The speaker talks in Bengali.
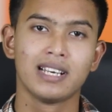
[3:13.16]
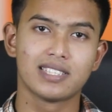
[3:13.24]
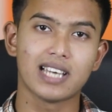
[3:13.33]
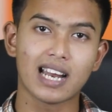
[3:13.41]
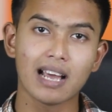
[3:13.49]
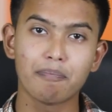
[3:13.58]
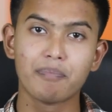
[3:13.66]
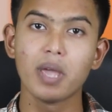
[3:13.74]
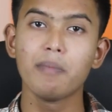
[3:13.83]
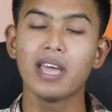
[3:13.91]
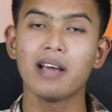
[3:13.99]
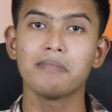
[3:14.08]
যারা
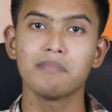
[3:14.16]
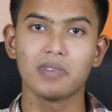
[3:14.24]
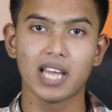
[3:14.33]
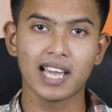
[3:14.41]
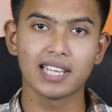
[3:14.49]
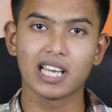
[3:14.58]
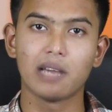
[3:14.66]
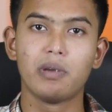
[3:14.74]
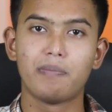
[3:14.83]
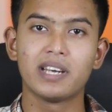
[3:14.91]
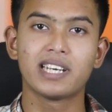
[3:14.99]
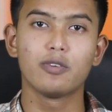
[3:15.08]
প্রিমিয়াম এখান থেকে
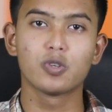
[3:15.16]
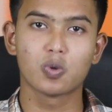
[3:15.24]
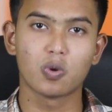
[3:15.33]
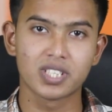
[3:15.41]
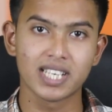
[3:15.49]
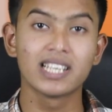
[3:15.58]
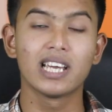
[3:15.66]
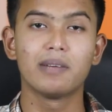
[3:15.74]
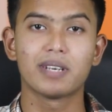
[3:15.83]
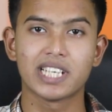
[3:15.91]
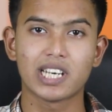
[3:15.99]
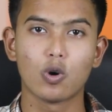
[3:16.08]
ভিপিএনটা ইউজ করছেন
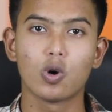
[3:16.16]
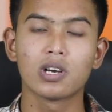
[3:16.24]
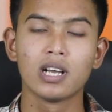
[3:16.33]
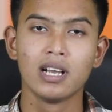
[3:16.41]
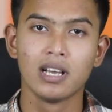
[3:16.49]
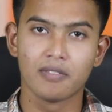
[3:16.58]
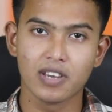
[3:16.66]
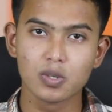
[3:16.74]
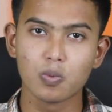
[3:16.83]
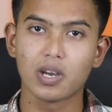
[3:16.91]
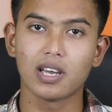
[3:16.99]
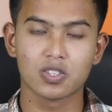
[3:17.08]
কিংবা সেটা হোক
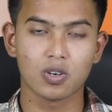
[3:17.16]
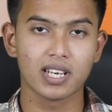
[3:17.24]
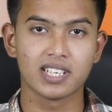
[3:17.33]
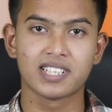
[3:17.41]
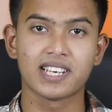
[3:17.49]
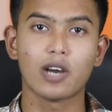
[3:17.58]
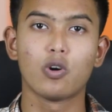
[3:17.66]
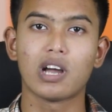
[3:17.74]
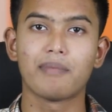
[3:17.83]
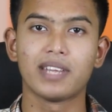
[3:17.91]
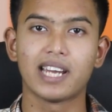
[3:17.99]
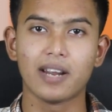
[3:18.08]
ফেসবুকে সরি সেটা হোক
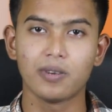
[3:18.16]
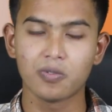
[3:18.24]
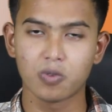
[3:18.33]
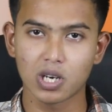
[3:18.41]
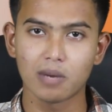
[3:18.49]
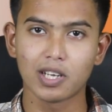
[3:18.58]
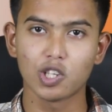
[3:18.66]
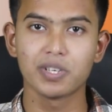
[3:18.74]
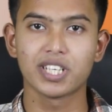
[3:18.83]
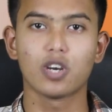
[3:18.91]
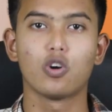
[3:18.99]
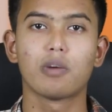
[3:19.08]
আপনার অ্যান্ড্রয়েড ফোনের মাধ্যমে
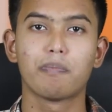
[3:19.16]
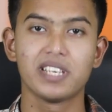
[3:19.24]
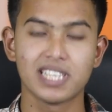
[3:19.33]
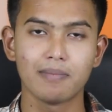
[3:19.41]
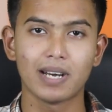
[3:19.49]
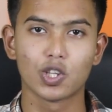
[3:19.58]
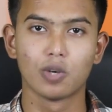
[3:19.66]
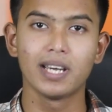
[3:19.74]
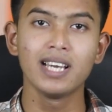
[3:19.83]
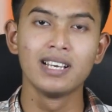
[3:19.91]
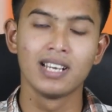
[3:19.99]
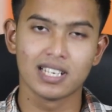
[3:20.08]
সেটা হোক পিসির মাধ্যমে
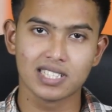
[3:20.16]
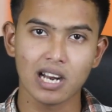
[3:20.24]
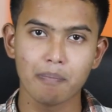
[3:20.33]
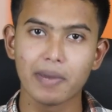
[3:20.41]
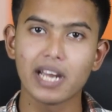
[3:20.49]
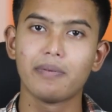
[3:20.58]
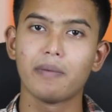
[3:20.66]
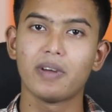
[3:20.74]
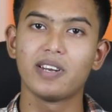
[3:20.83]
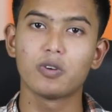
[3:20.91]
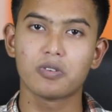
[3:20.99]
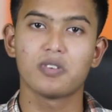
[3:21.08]
যারা পেড ভিপিএন
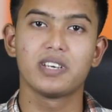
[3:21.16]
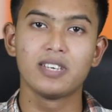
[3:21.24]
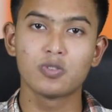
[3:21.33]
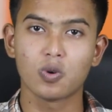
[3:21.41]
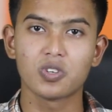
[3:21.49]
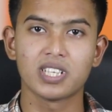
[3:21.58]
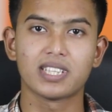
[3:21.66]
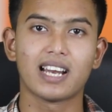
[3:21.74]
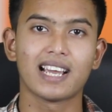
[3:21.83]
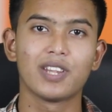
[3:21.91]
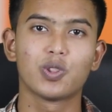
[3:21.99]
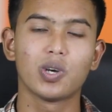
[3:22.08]
ইউজ করছেন তারা
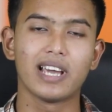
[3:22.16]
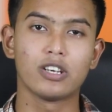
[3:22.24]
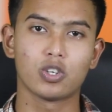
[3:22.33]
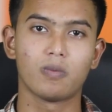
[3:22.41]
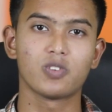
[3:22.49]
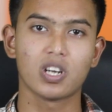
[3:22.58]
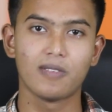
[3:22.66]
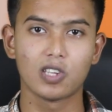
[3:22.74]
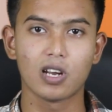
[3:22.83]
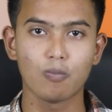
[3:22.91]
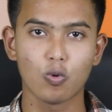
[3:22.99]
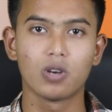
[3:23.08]
কিন্তু এই সমস্যার
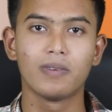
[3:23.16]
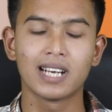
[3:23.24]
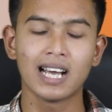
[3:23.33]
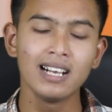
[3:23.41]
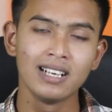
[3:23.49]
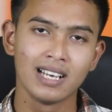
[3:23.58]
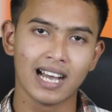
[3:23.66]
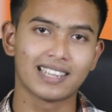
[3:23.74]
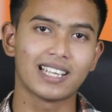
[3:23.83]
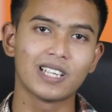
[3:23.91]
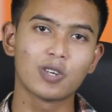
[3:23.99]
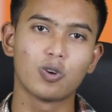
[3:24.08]
ভিতরে পড়বেন না আর
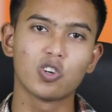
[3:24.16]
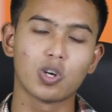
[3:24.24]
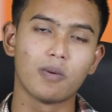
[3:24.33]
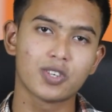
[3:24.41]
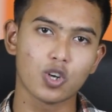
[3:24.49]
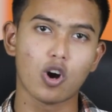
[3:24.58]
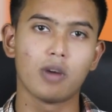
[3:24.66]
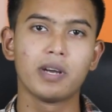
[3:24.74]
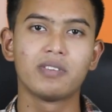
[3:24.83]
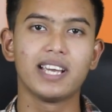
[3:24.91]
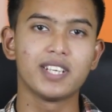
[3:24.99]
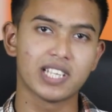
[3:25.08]
তাদের কোনো সমস্যা হবেও
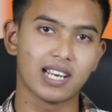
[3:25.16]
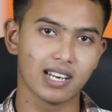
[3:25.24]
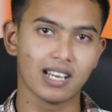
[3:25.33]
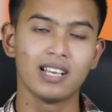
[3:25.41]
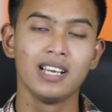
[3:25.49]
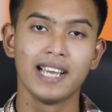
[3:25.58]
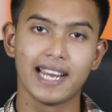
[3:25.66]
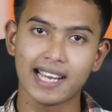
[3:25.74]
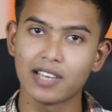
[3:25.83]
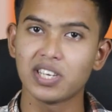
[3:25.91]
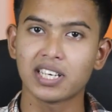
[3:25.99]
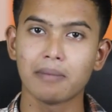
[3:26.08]
নেই ইনশাল্লাহ এটা
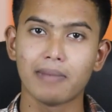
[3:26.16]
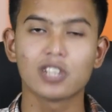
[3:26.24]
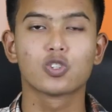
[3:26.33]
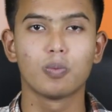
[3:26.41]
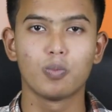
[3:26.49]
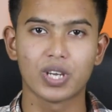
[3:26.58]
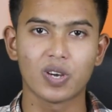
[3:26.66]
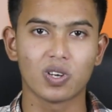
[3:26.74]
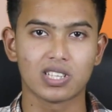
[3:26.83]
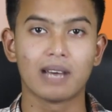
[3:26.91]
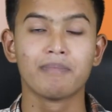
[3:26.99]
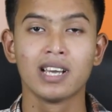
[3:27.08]
কিন্তু একটা বাস্তবমুখী
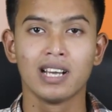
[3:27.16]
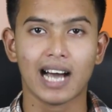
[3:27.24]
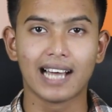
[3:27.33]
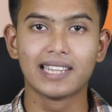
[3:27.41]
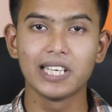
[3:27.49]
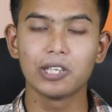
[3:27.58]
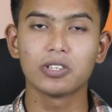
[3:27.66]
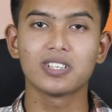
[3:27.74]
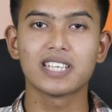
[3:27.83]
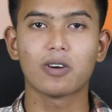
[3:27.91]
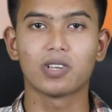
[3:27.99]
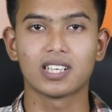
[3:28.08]
কথা আর দ্বিতীয়ত
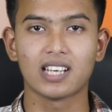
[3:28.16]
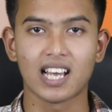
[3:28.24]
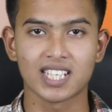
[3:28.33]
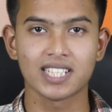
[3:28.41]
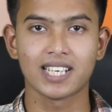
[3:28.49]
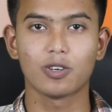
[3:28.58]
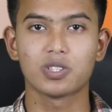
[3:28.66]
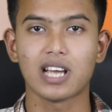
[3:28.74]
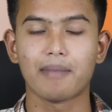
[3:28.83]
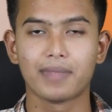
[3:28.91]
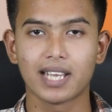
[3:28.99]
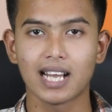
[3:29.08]
যে কথাটা আসে সেটা হচ্ছে
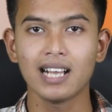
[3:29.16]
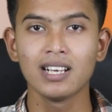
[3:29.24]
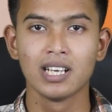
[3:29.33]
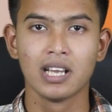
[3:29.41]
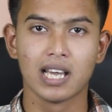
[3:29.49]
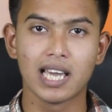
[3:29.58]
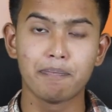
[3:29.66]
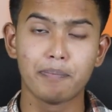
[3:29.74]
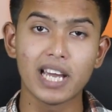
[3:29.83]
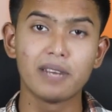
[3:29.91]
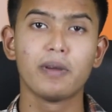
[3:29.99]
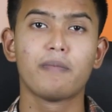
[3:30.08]
আপনারা এই
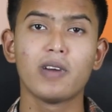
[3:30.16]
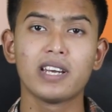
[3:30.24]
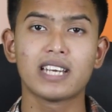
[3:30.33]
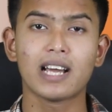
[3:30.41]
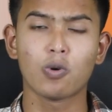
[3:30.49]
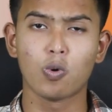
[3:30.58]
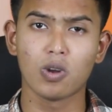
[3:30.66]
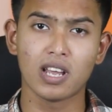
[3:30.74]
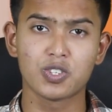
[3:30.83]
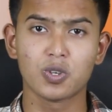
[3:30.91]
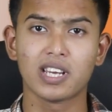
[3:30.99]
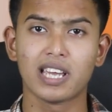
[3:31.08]
পেড ভিপিএনটা খোলার
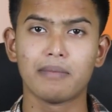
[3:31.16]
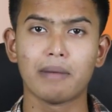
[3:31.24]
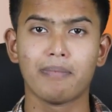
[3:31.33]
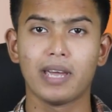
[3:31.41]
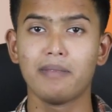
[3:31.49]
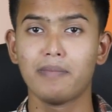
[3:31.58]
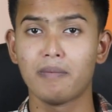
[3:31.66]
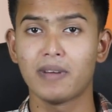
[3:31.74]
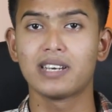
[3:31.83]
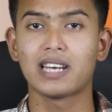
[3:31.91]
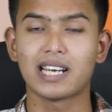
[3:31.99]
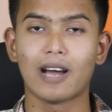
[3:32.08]
জন্য কিংবা পেড
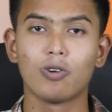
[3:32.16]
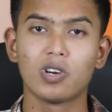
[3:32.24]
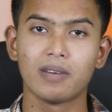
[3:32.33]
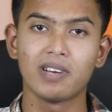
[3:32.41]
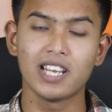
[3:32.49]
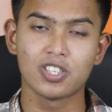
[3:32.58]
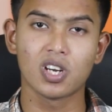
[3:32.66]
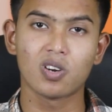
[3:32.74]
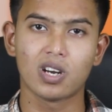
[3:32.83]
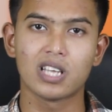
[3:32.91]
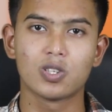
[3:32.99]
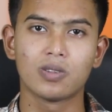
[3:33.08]
ভিপিএনটা ডাউনলোড এবং ইনস্টল
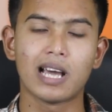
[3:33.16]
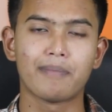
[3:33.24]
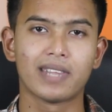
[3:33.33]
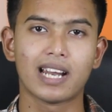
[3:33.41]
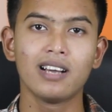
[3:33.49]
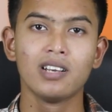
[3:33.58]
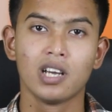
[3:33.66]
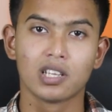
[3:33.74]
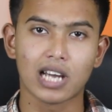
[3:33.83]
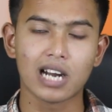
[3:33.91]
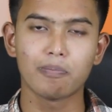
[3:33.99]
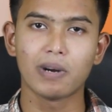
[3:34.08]
করার জন্য আপনারা
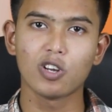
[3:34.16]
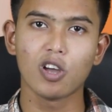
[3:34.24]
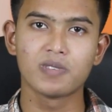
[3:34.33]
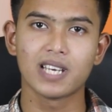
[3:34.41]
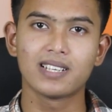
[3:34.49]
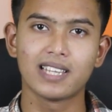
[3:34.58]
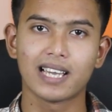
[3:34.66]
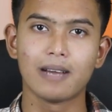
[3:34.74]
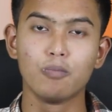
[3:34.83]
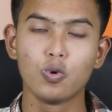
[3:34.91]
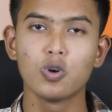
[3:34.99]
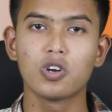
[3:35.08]
থার্ড থার্ড পার্টি ওয়েবসাইট থেকে
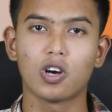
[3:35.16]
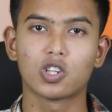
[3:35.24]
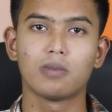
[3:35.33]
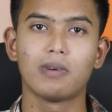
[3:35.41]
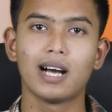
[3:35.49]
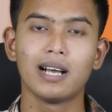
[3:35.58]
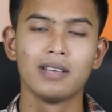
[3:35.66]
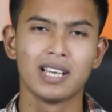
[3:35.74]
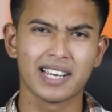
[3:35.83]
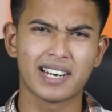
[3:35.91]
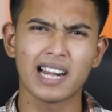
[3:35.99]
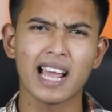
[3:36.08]
মুড অথবা
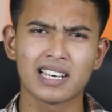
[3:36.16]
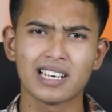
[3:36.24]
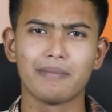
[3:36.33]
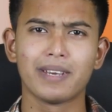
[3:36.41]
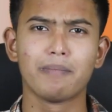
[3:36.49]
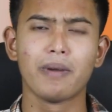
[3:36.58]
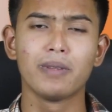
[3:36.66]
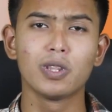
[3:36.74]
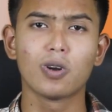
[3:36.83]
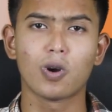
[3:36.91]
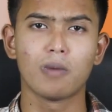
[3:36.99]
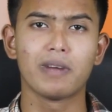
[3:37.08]
ক্র্যাক নামে বিভিন্ন
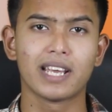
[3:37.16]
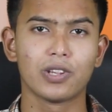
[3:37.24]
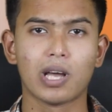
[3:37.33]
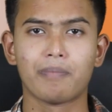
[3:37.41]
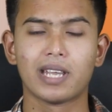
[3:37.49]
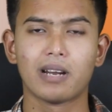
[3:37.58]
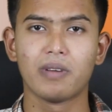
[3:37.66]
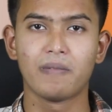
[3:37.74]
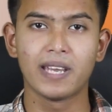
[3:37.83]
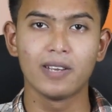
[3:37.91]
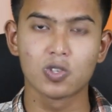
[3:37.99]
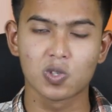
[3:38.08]
রকমের কিন্তু আপনারা
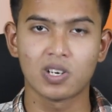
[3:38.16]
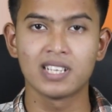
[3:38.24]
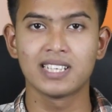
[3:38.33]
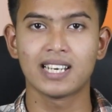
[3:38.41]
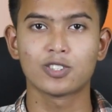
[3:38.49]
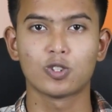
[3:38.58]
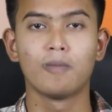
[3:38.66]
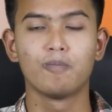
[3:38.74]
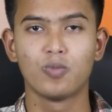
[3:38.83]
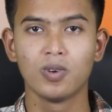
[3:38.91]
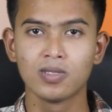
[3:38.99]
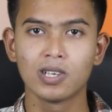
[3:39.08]
ভিপিএন ইউজ করেন যেটা
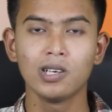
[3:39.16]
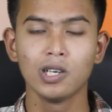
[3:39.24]
সম্পূর্ণ